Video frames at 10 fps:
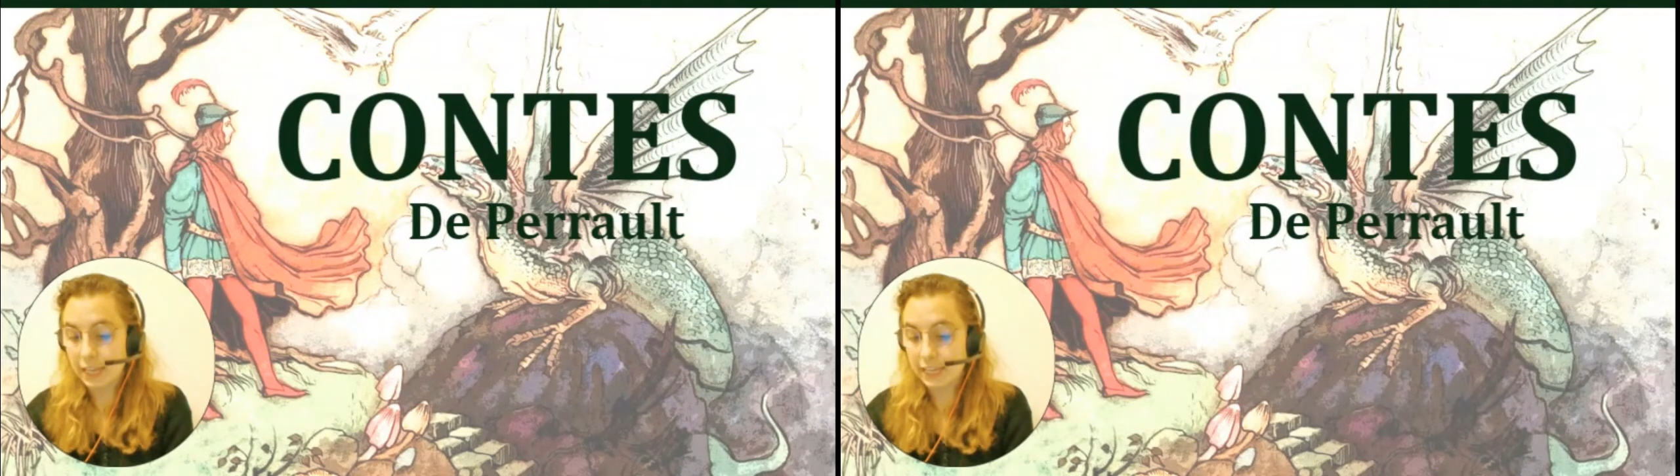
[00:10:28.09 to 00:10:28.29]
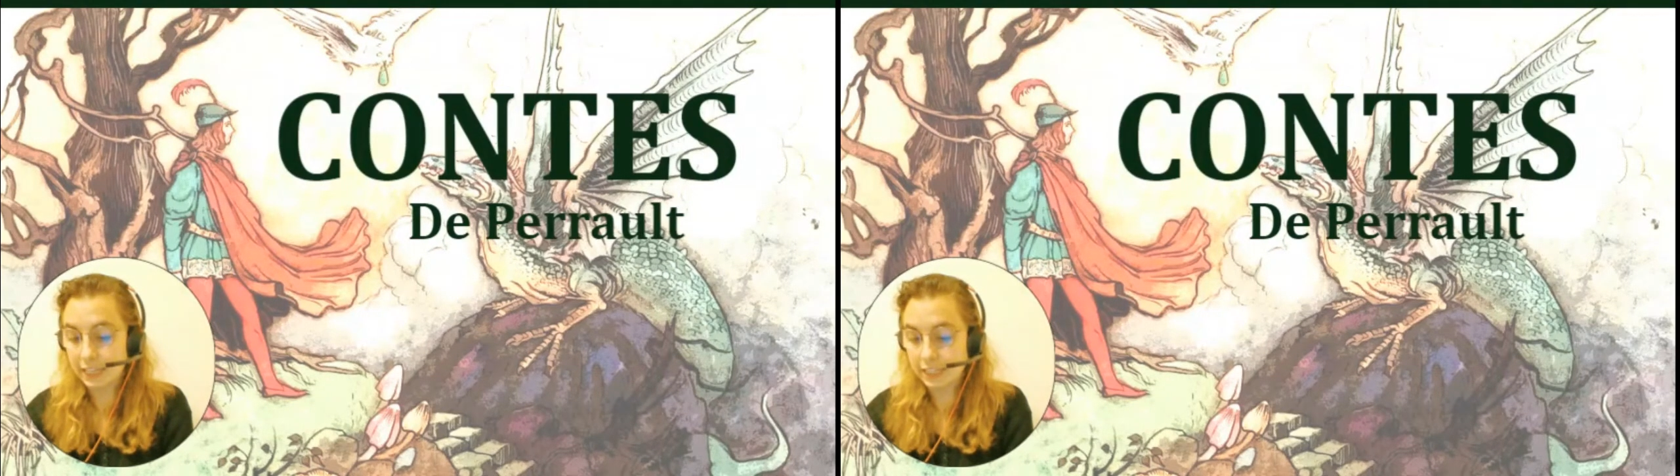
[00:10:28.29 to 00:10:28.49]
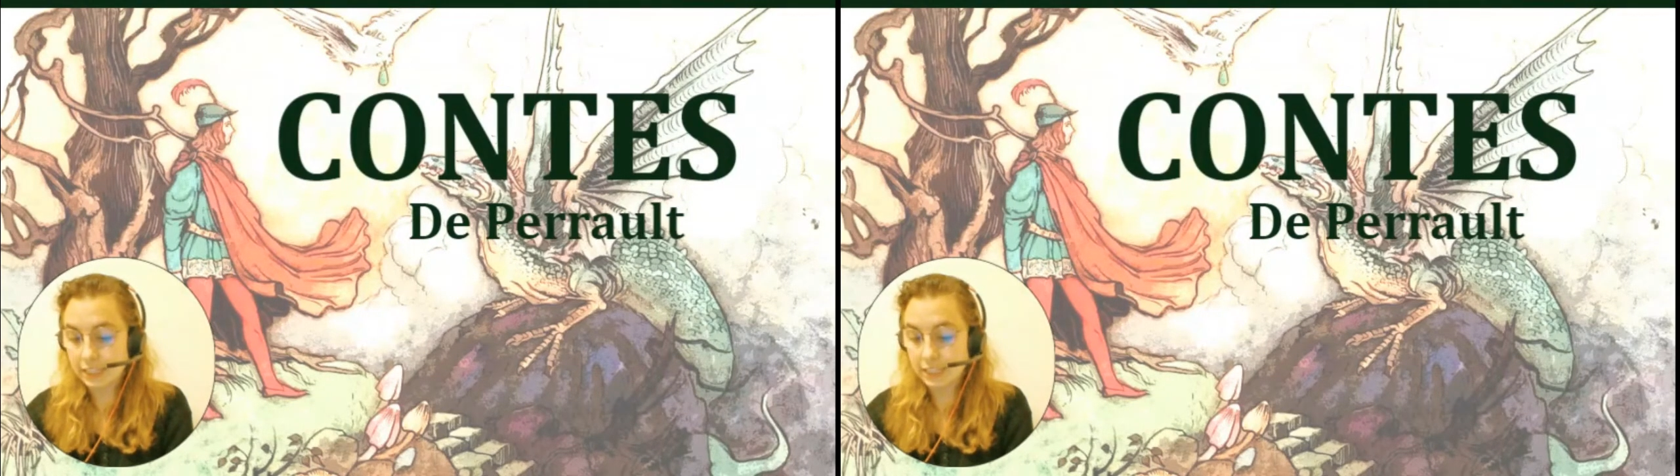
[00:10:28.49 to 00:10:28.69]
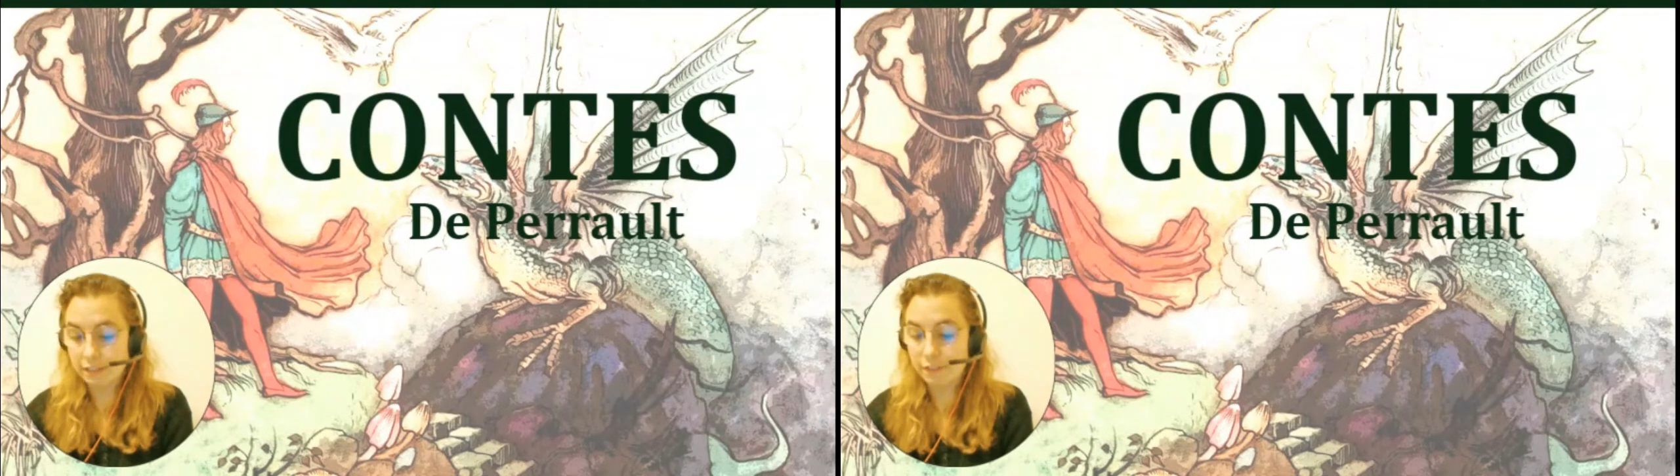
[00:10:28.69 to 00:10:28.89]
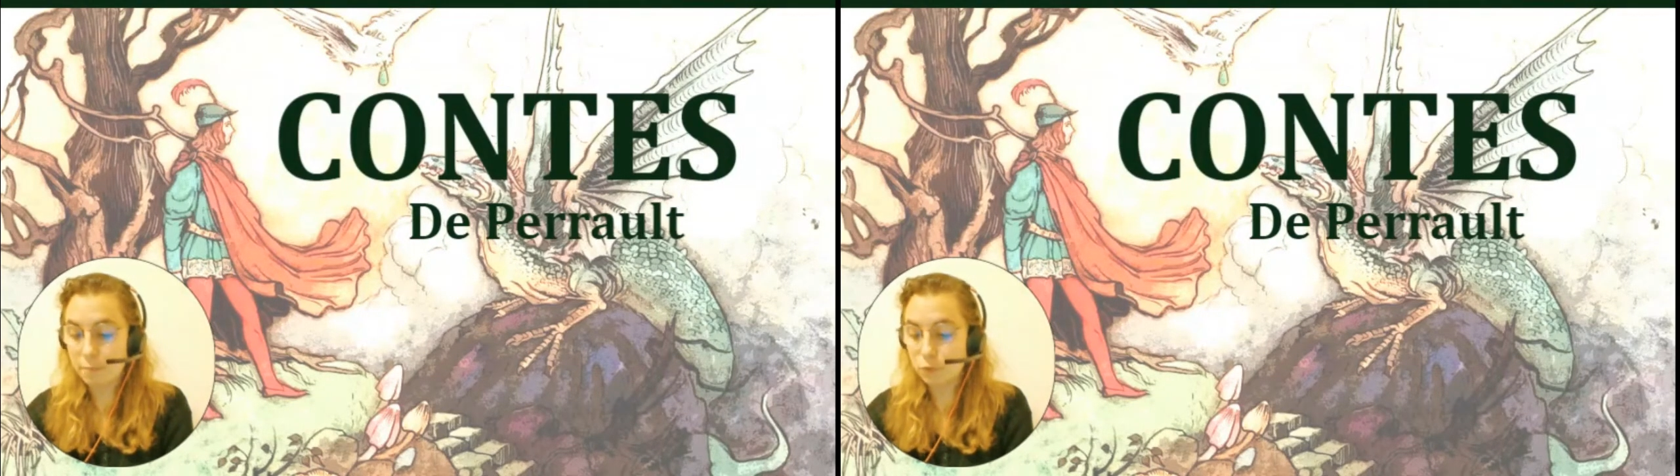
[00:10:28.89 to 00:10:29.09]
et qu'ainsi
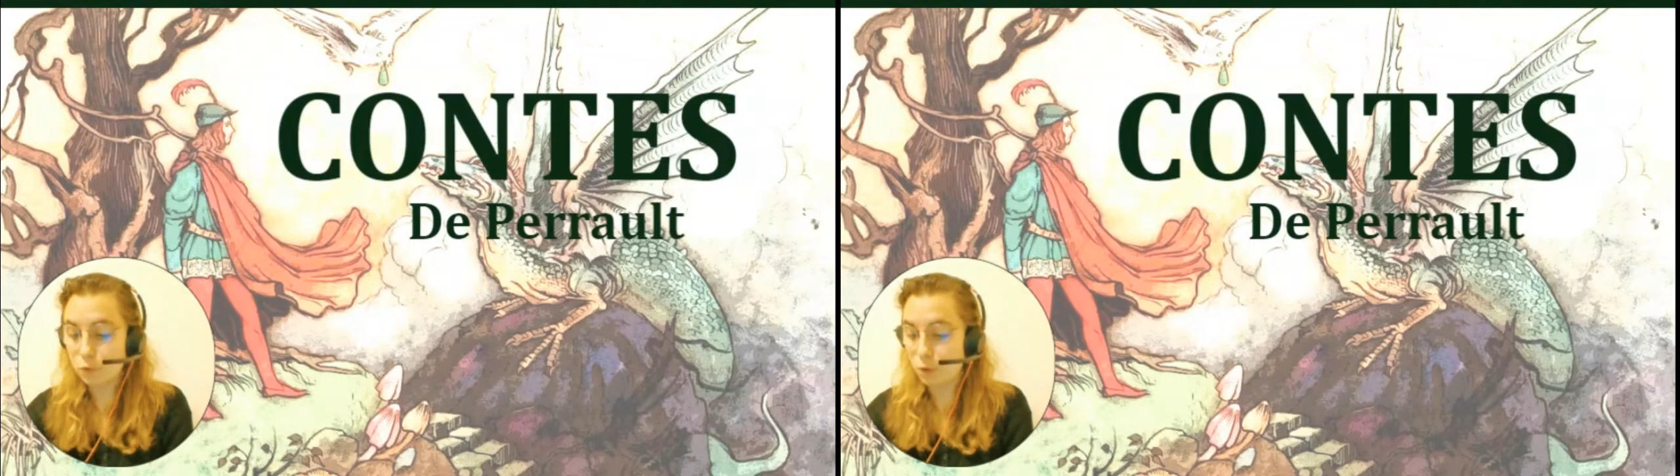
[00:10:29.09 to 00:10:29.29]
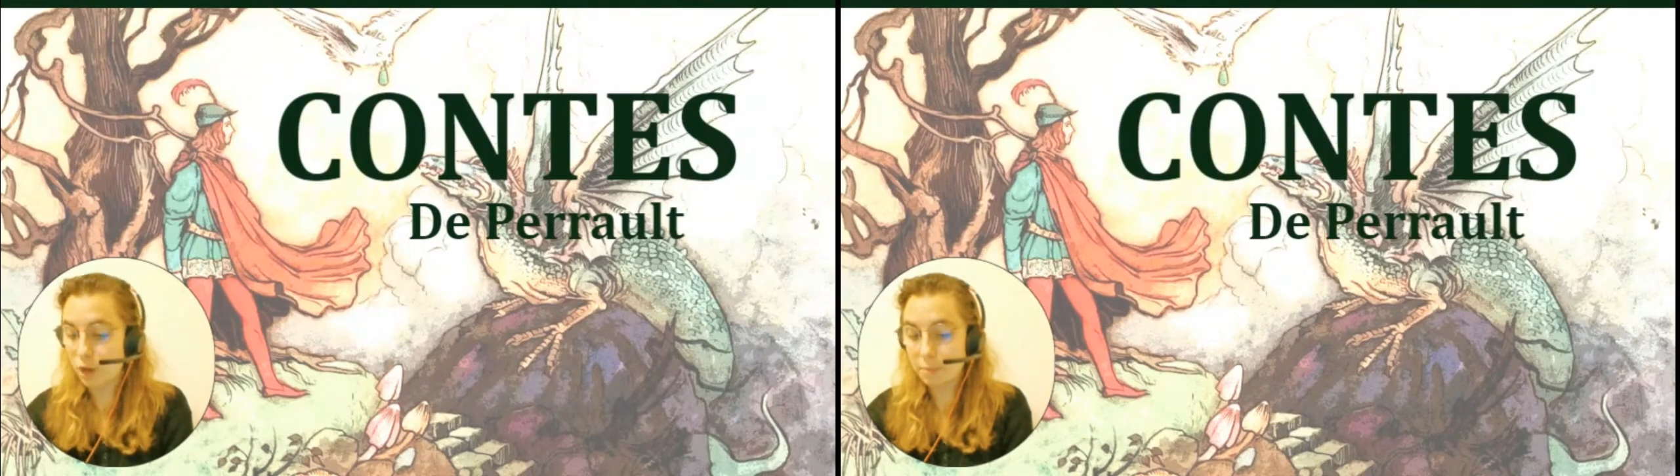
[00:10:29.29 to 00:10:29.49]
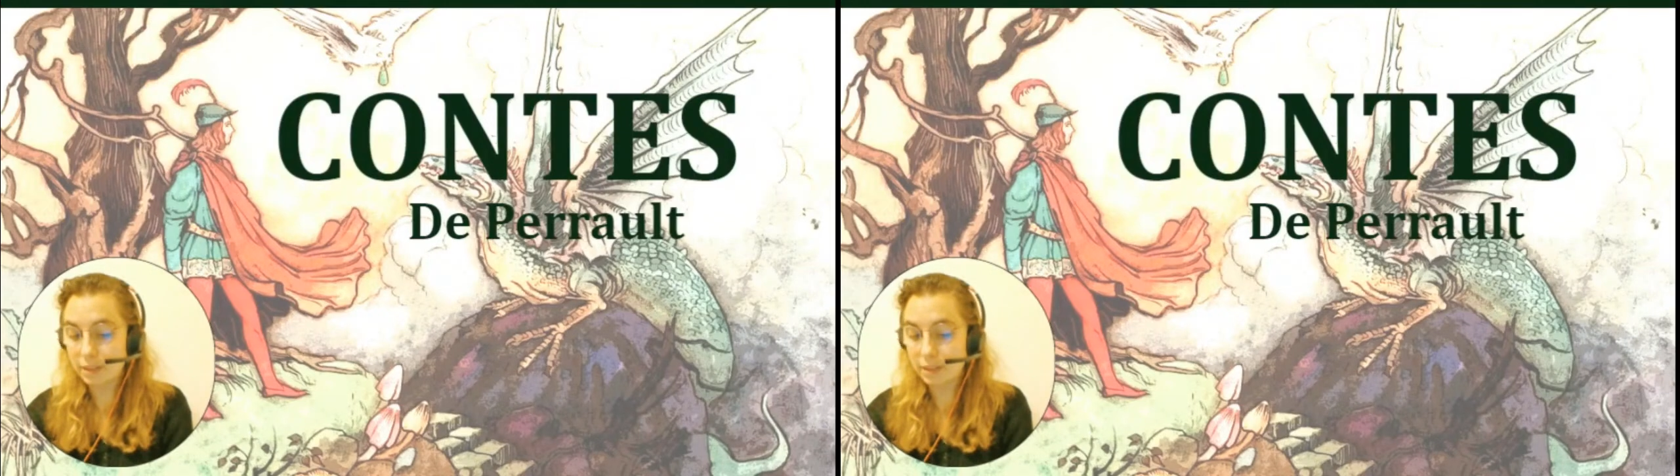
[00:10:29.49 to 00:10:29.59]
sa femme demeura